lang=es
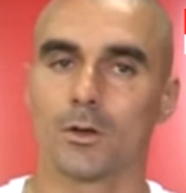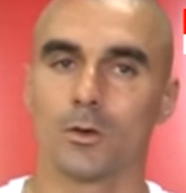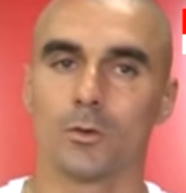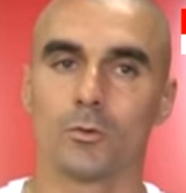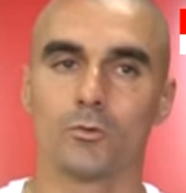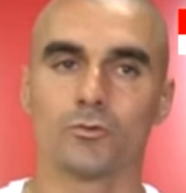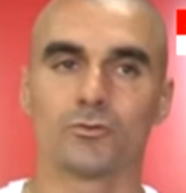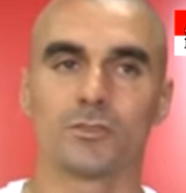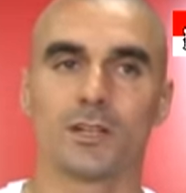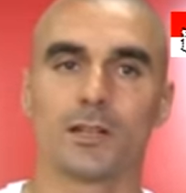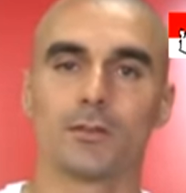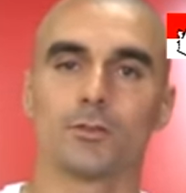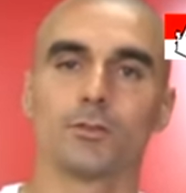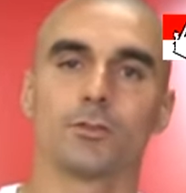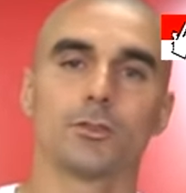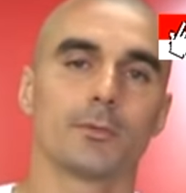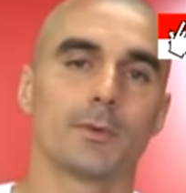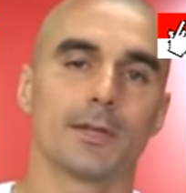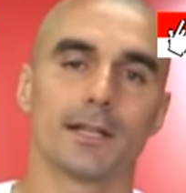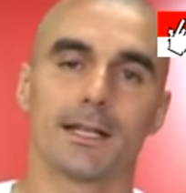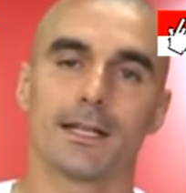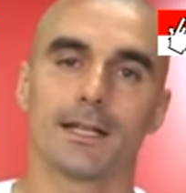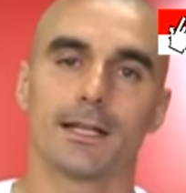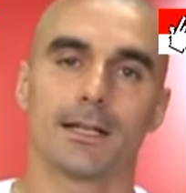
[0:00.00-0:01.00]
Un saludo
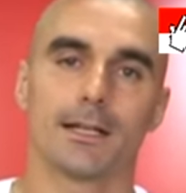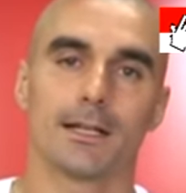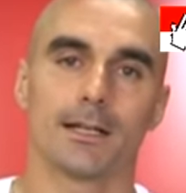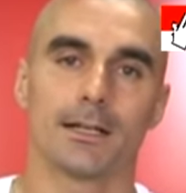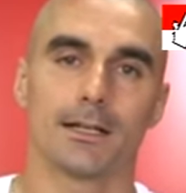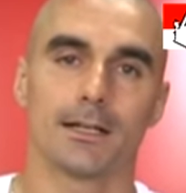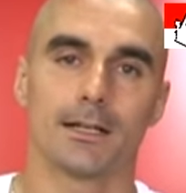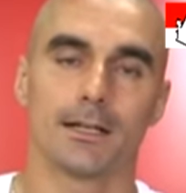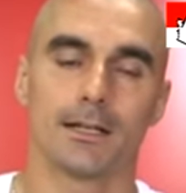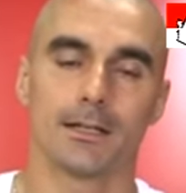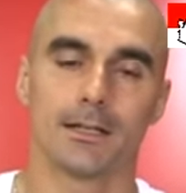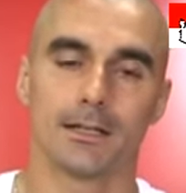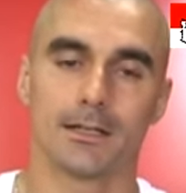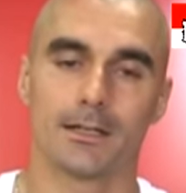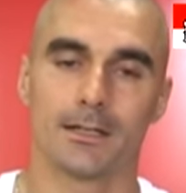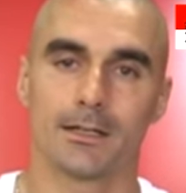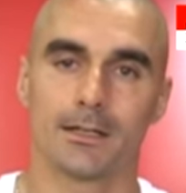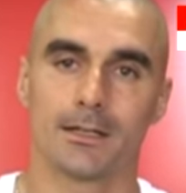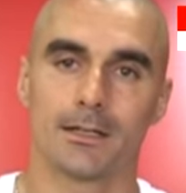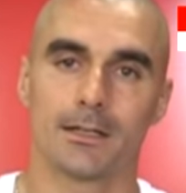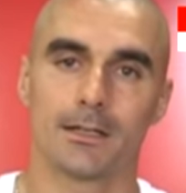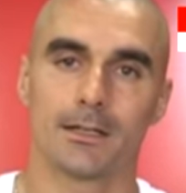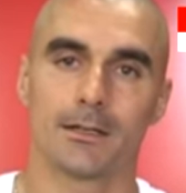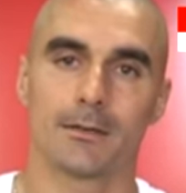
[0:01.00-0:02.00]
para,
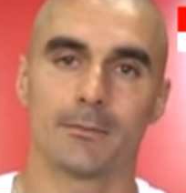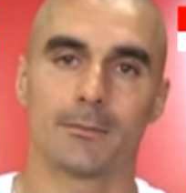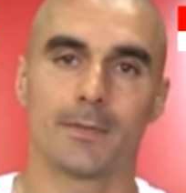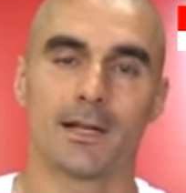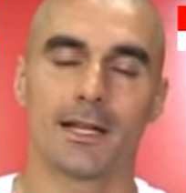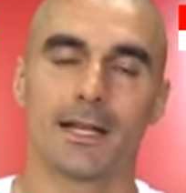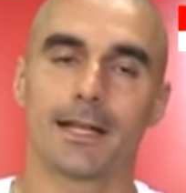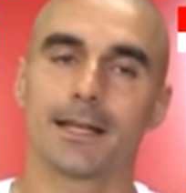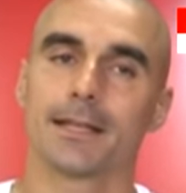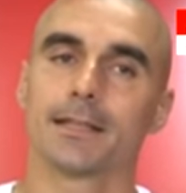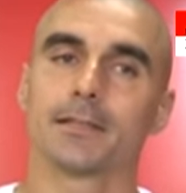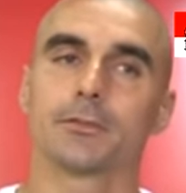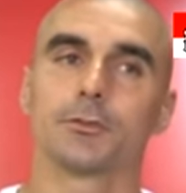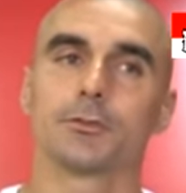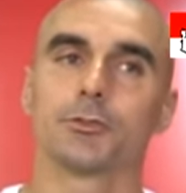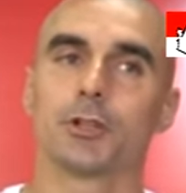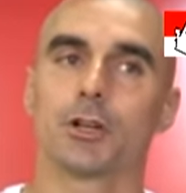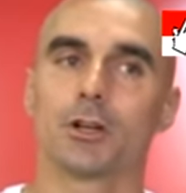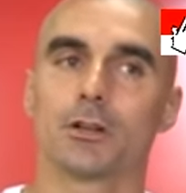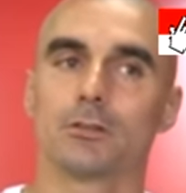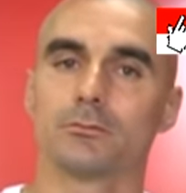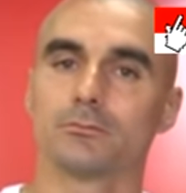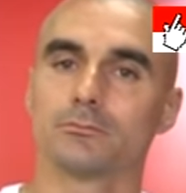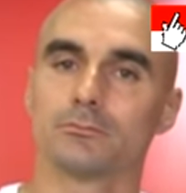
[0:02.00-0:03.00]
para Gente
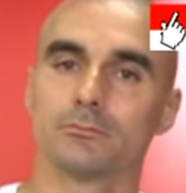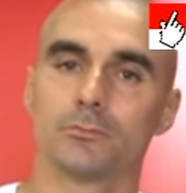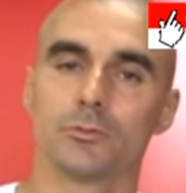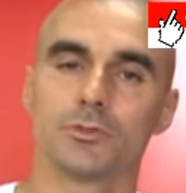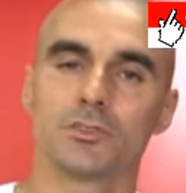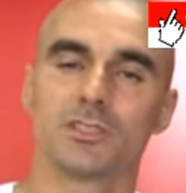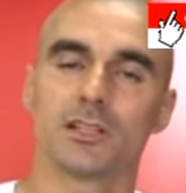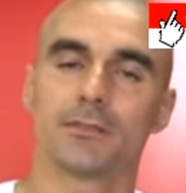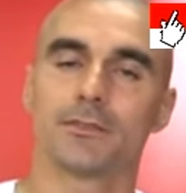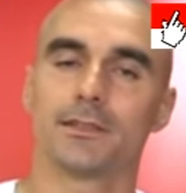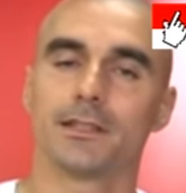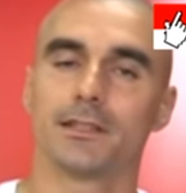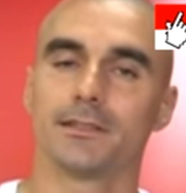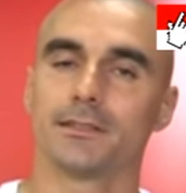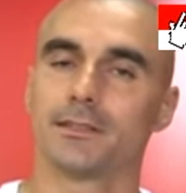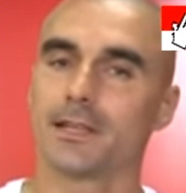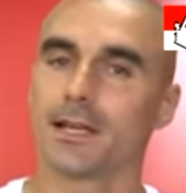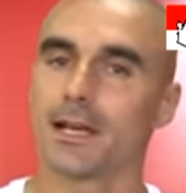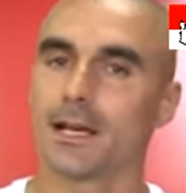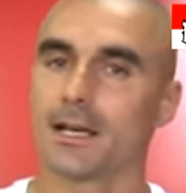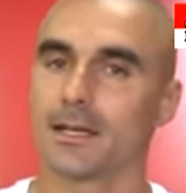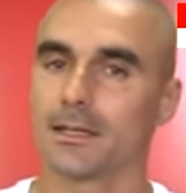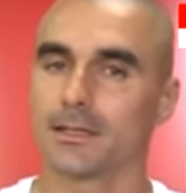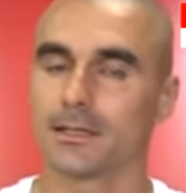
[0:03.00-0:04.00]
Unión, muchas
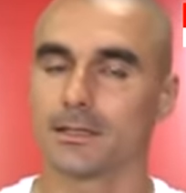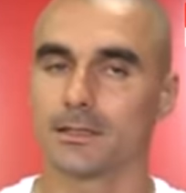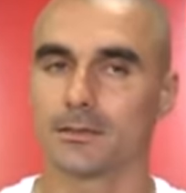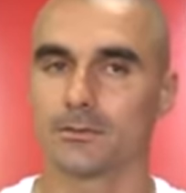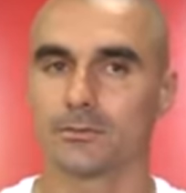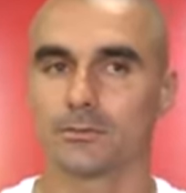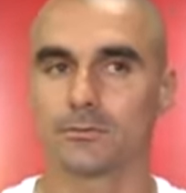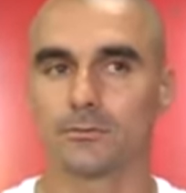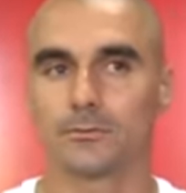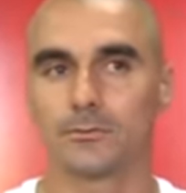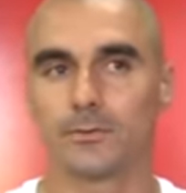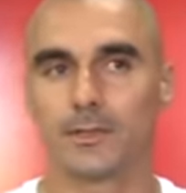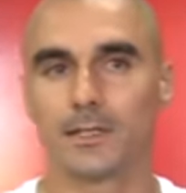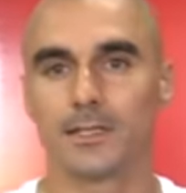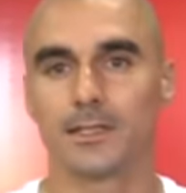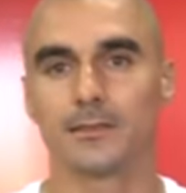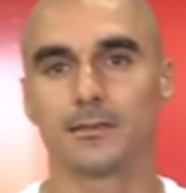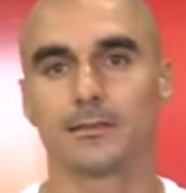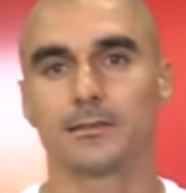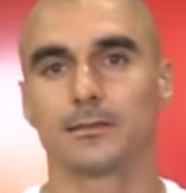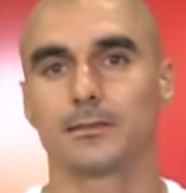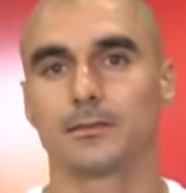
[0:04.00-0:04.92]
felicidades, un feliz